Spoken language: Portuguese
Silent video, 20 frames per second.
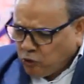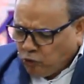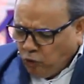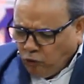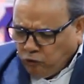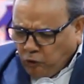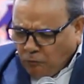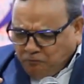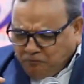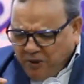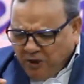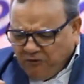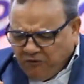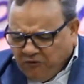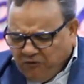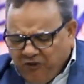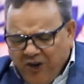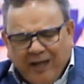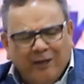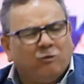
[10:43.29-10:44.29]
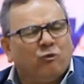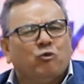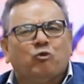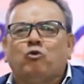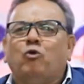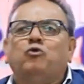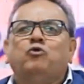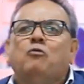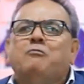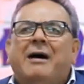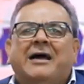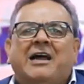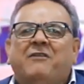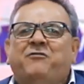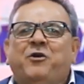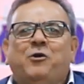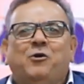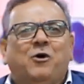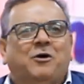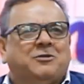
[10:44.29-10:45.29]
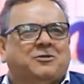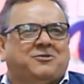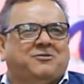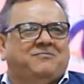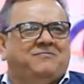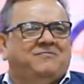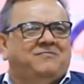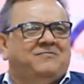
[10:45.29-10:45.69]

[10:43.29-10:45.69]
tudo perfeito, tudo maravilhoso.